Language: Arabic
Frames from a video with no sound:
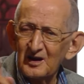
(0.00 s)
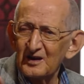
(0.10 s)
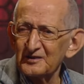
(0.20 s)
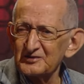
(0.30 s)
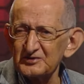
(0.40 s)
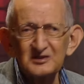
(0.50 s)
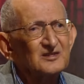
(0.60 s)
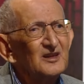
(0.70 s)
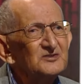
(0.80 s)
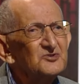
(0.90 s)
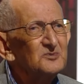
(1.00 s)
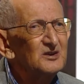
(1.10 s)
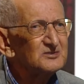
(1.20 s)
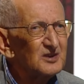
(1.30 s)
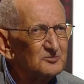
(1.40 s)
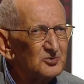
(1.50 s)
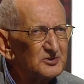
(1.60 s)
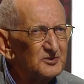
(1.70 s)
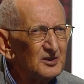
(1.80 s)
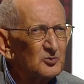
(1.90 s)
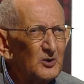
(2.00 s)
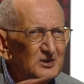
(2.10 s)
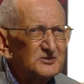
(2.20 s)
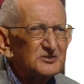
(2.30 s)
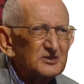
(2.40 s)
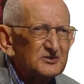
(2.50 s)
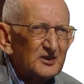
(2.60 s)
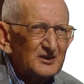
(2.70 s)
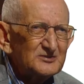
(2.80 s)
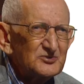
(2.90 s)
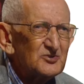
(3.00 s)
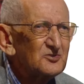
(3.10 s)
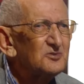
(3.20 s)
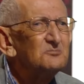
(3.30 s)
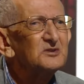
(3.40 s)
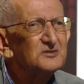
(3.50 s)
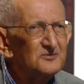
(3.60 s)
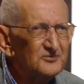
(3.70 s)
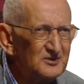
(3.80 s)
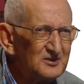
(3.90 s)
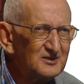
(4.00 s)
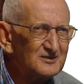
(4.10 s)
الاستطلاع جماعة أبو نضال والاستدراج ثم التنفيذ